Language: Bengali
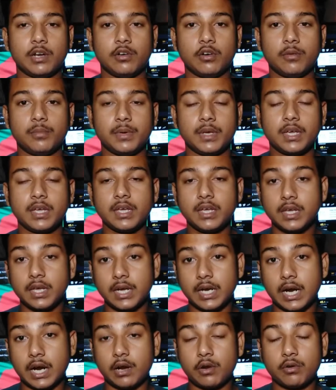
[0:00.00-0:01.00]
ভালো হবে
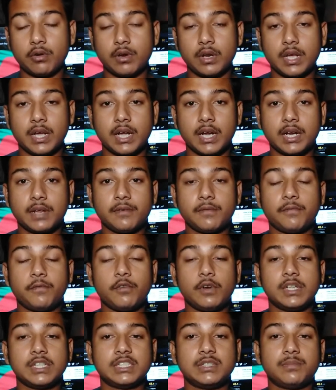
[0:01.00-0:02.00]
কারণ এখানে
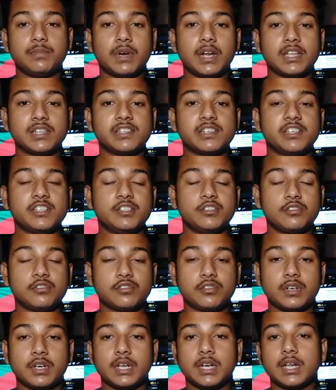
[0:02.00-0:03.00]
ফুল এইচডি প্লাস
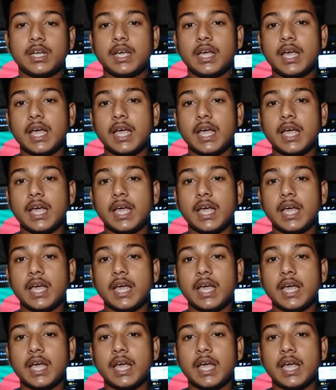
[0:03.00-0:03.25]
রেজলিউশনের